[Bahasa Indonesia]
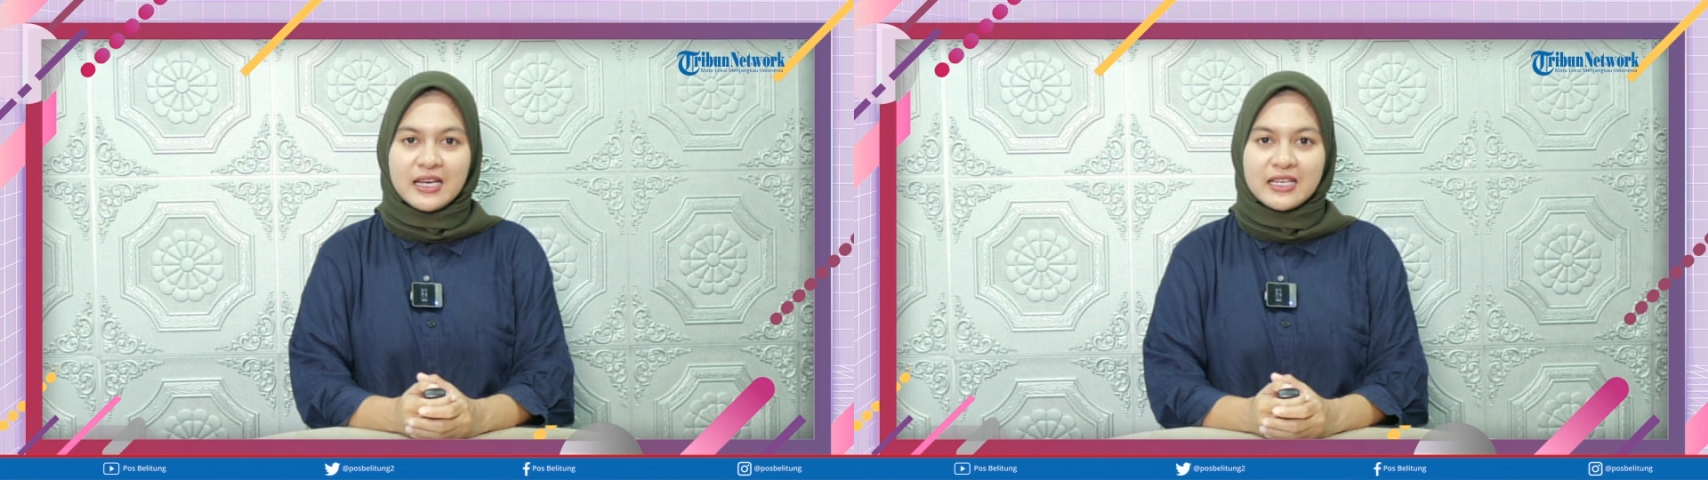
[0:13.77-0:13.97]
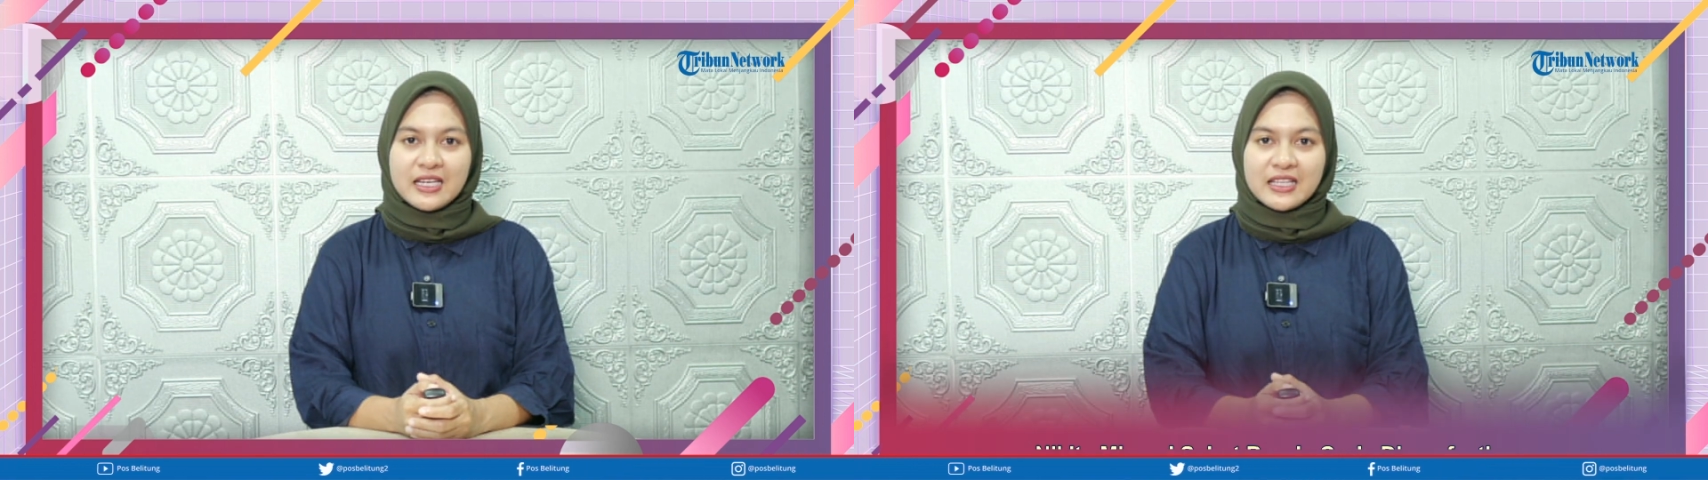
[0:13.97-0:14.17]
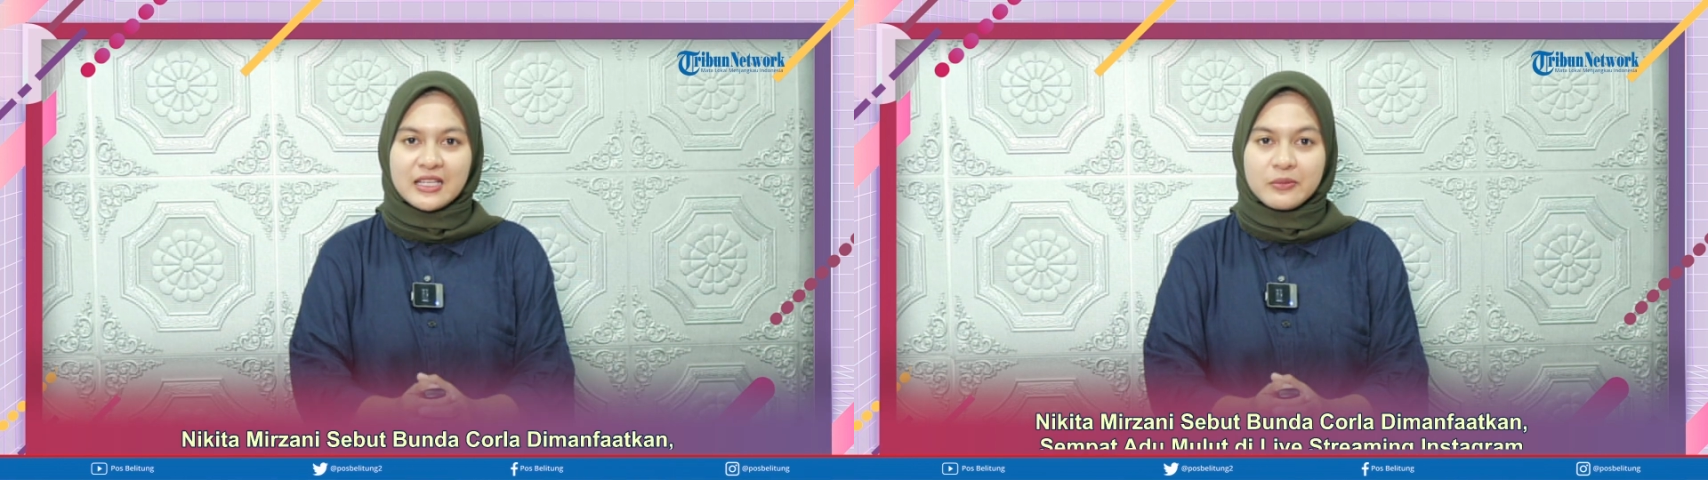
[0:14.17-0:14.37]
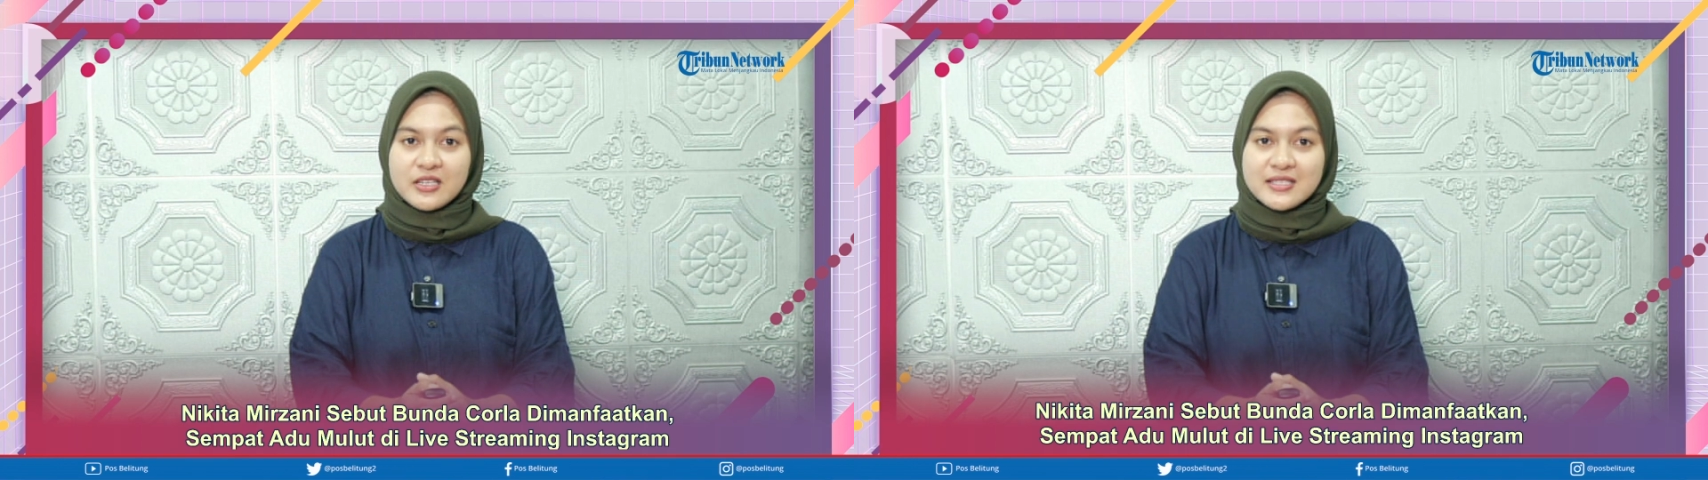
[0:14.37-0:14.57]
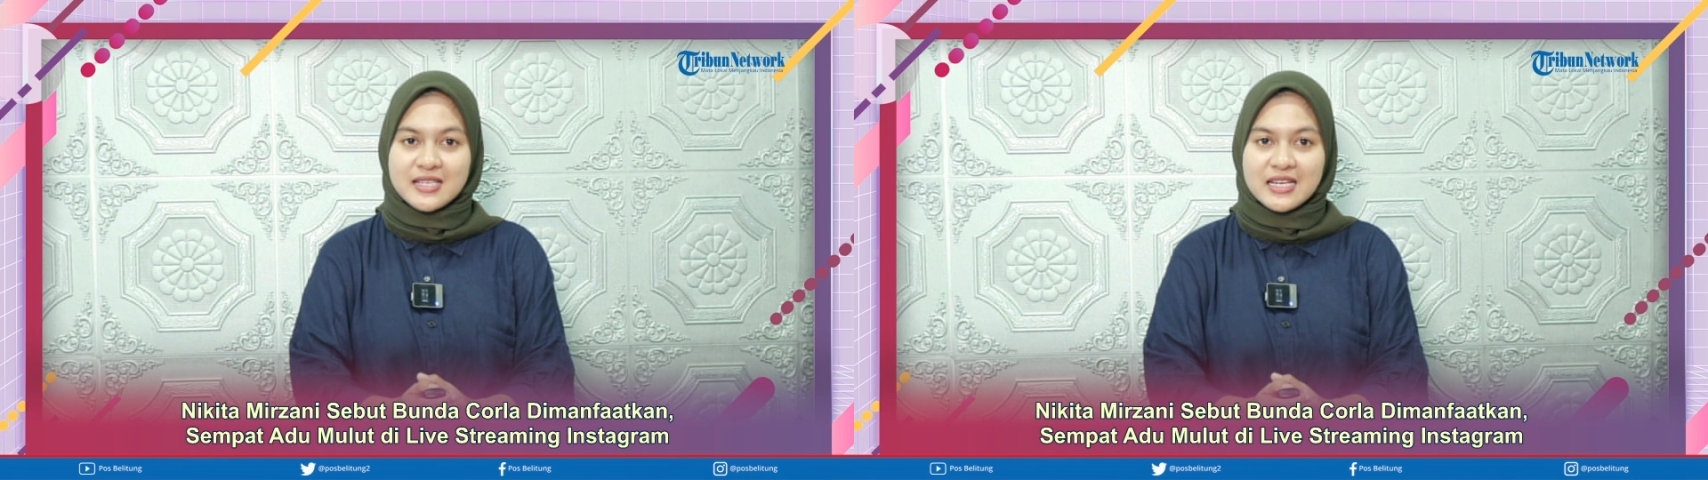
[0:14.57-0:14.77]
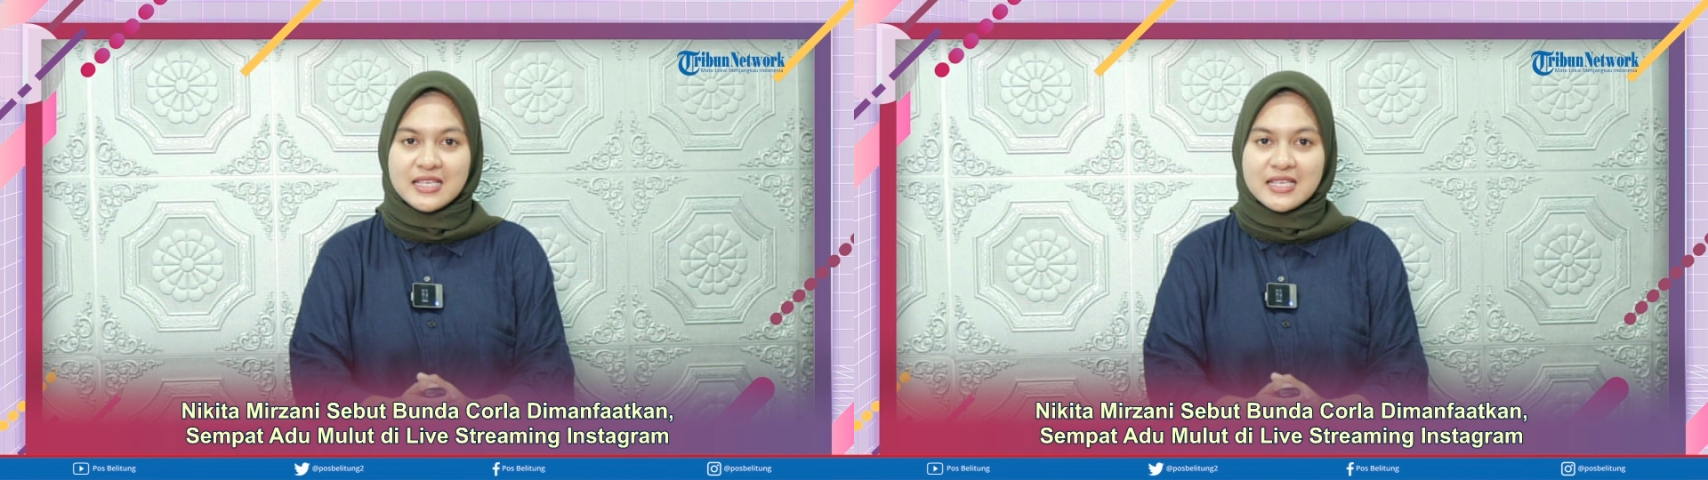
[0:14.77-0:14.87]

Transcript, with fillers: Nikita Mirzani